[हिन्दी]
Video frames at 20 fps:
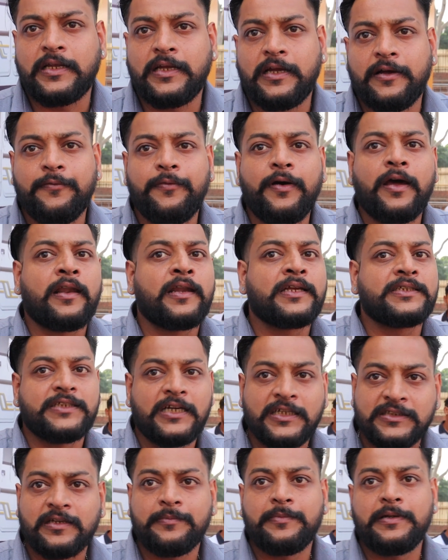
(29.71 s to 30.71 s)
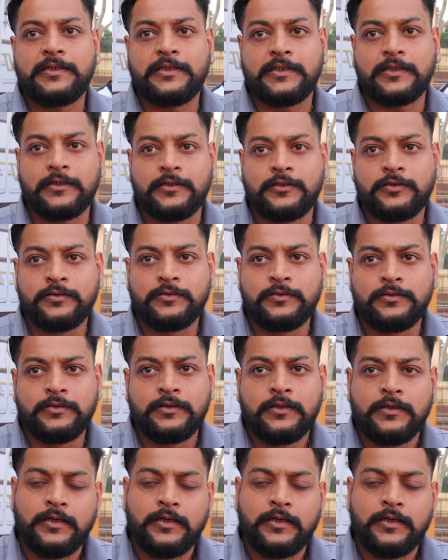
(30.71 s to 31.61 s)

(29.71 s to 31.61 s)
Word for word: रहे हैं वायरलेस चार्जर मिल जाएगा टू है ना